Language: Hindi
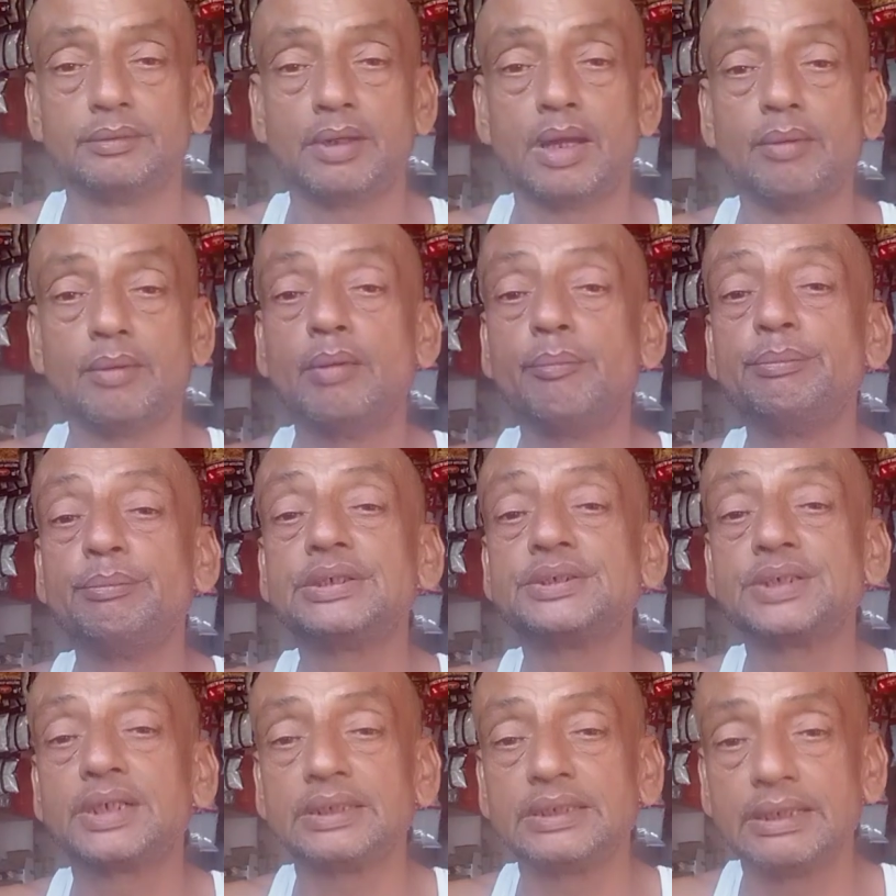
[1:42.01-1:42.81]
अब हम
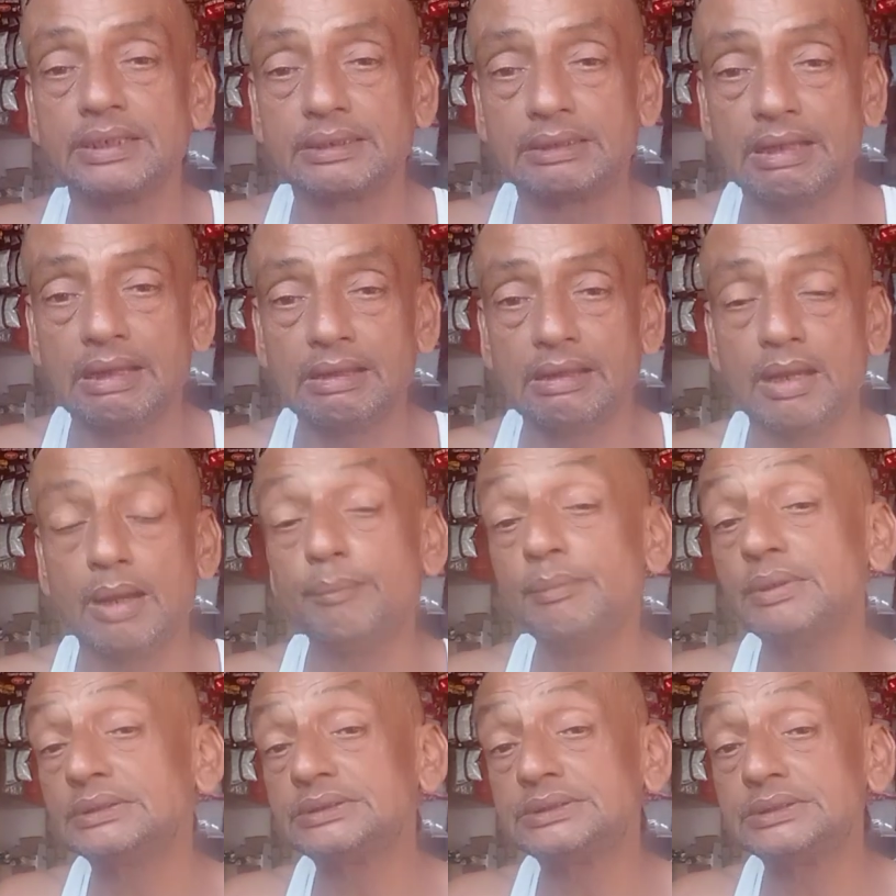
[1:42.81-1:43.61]
पिक्चर देखता है
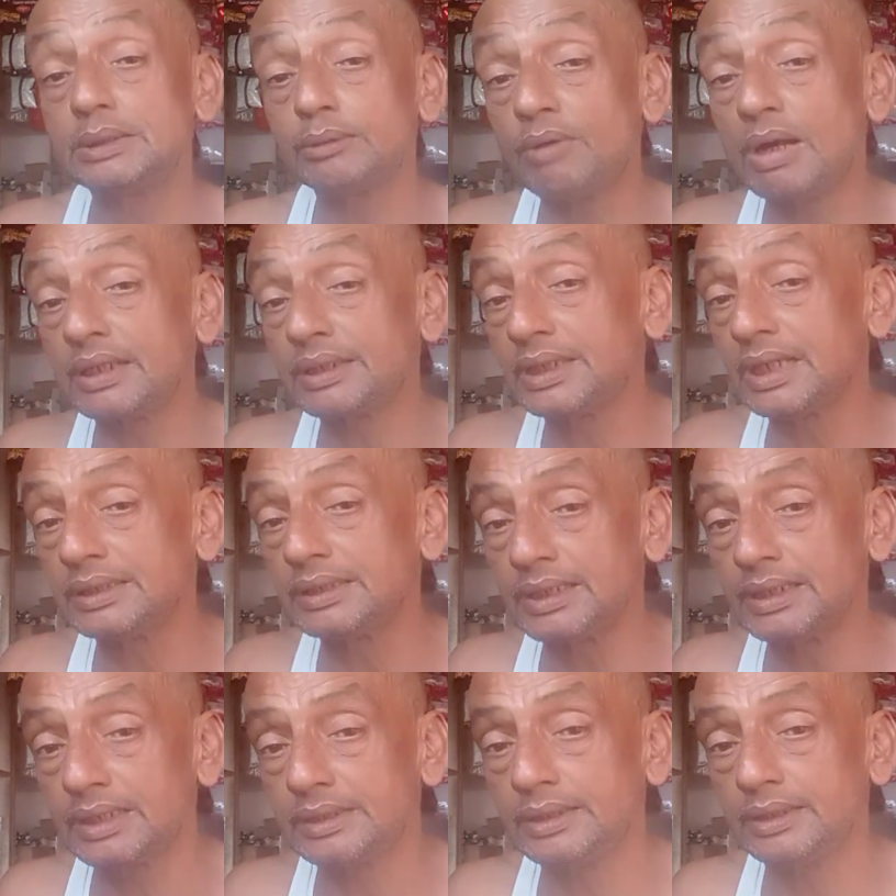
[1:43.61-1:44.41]
हमें सिर्फ वहाँ क्या
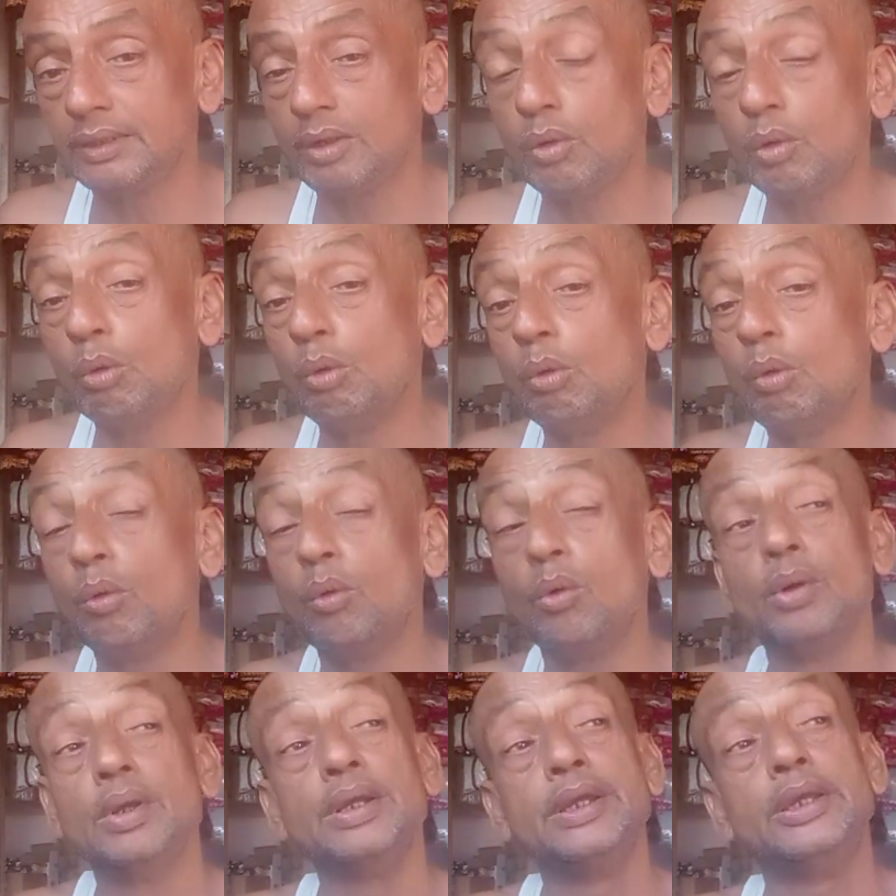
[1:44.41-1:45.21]
दिखाई देगा ओहो
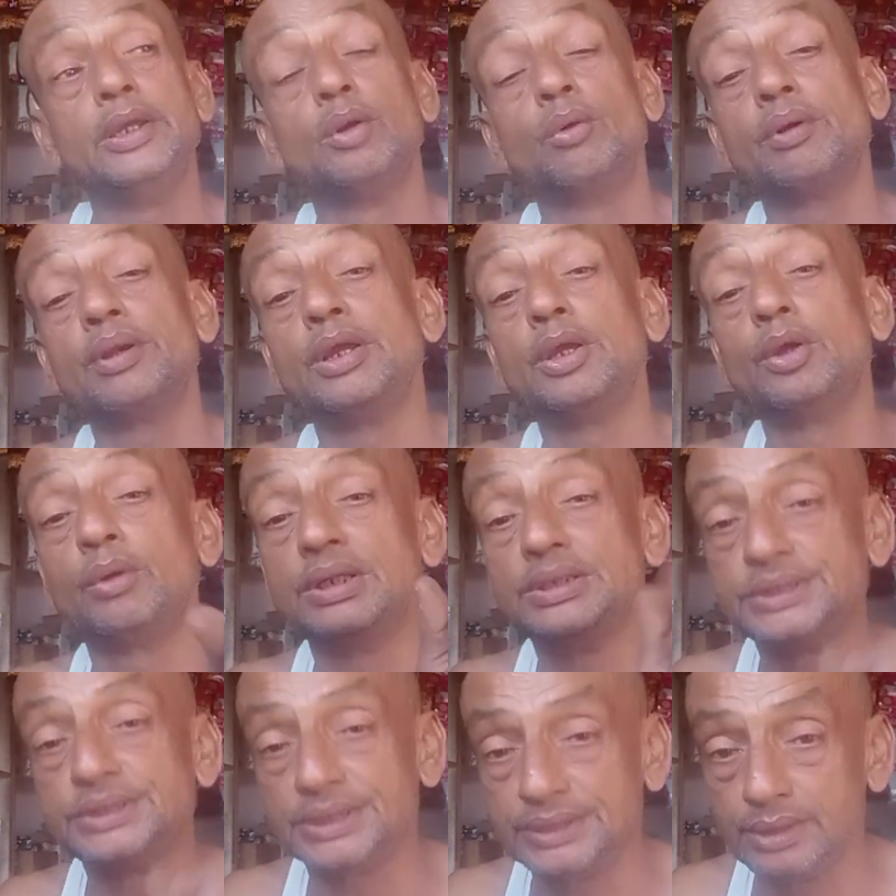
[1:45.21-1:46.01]
हीरो ने
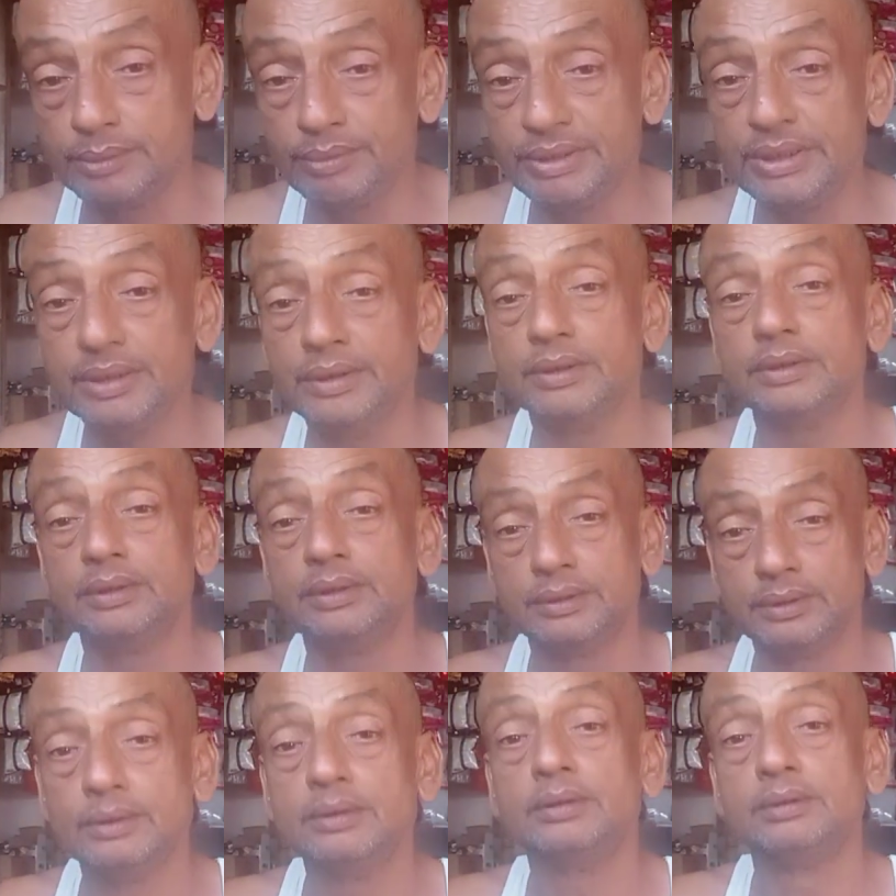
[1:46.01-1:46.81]
हीरोइन छेद दी भाई
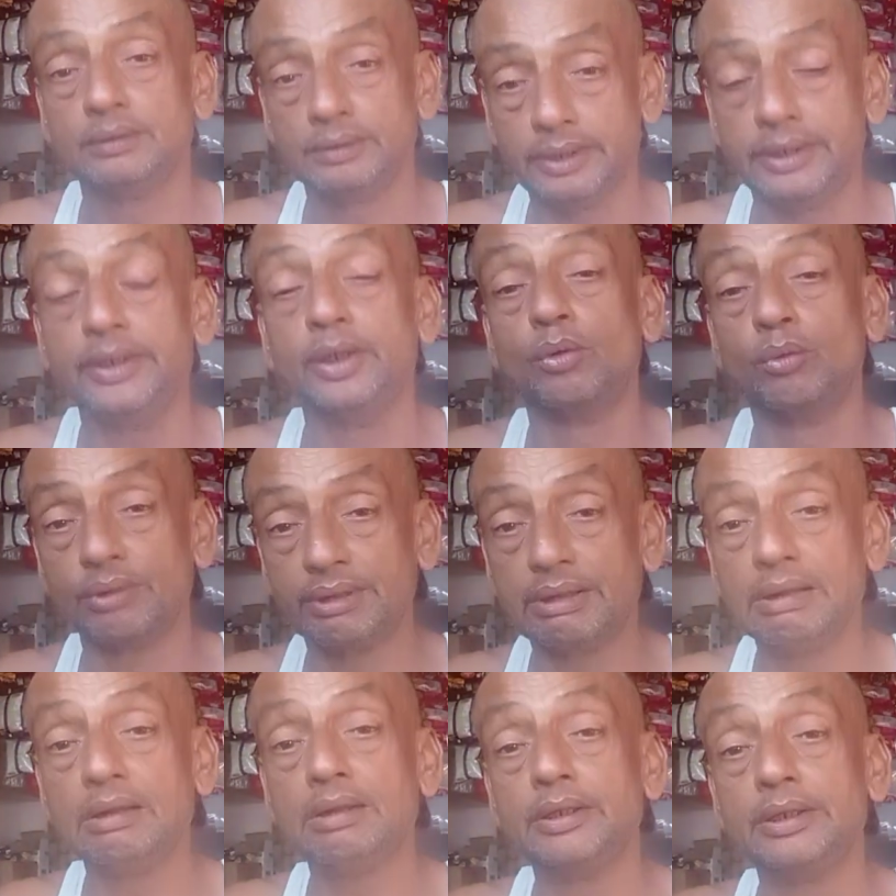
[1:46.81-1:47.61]
हीरो
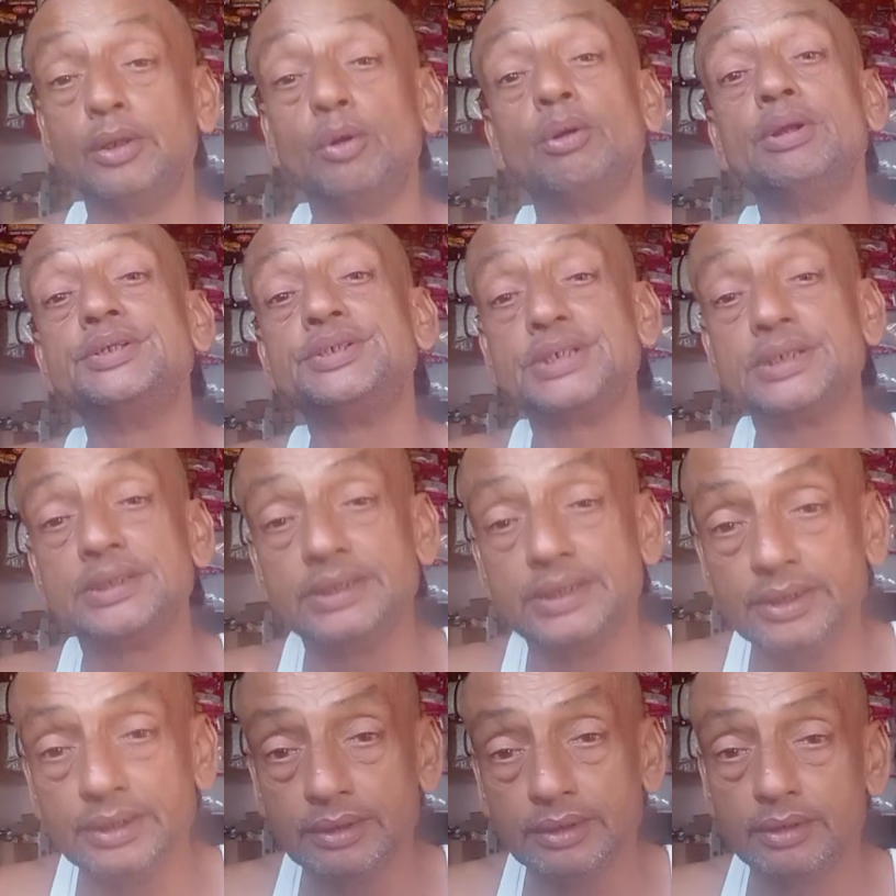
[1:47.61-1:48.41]
ने हीरोइन छेद
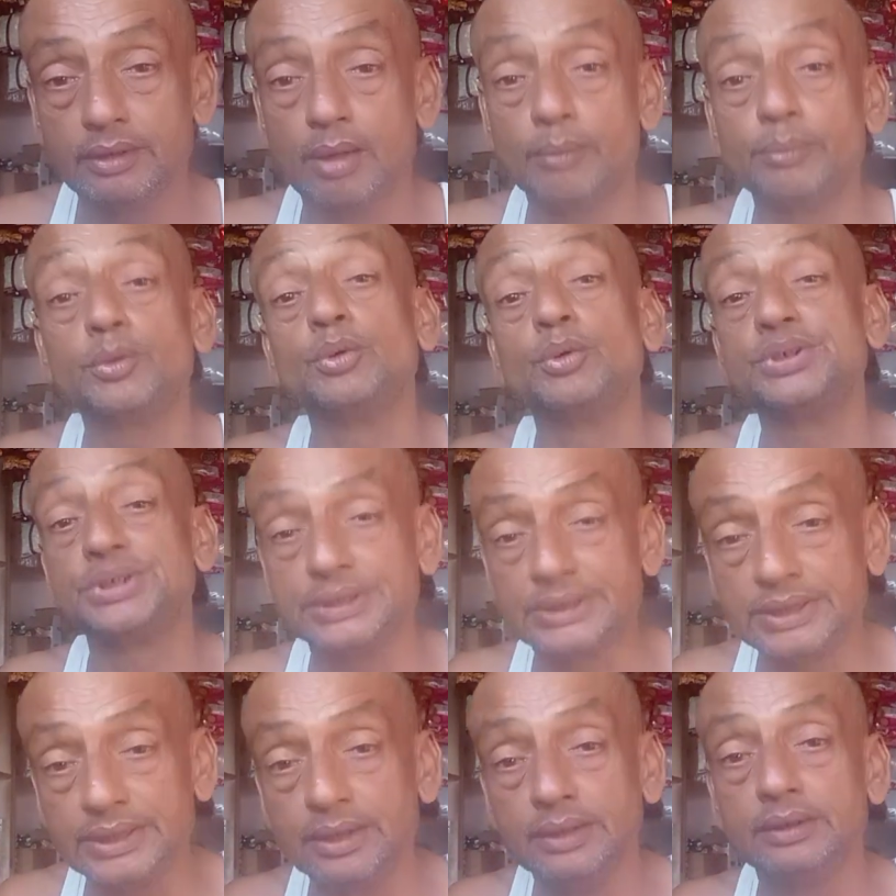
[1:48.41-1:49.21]
दी और क्यों
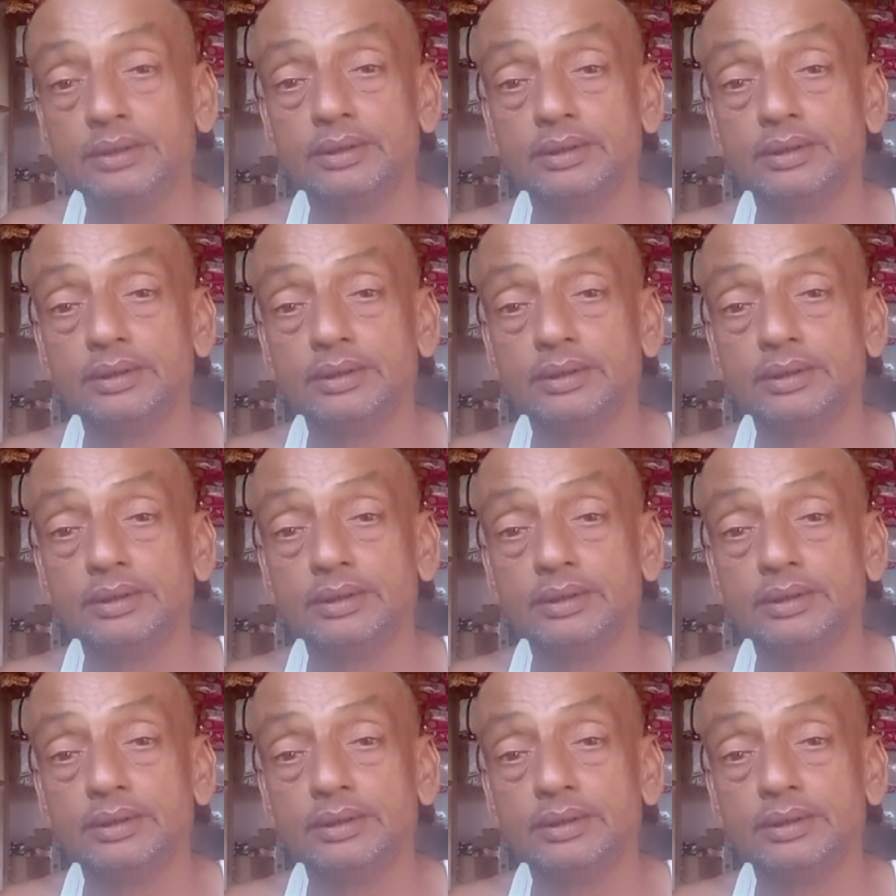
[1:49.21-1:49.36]
छिपती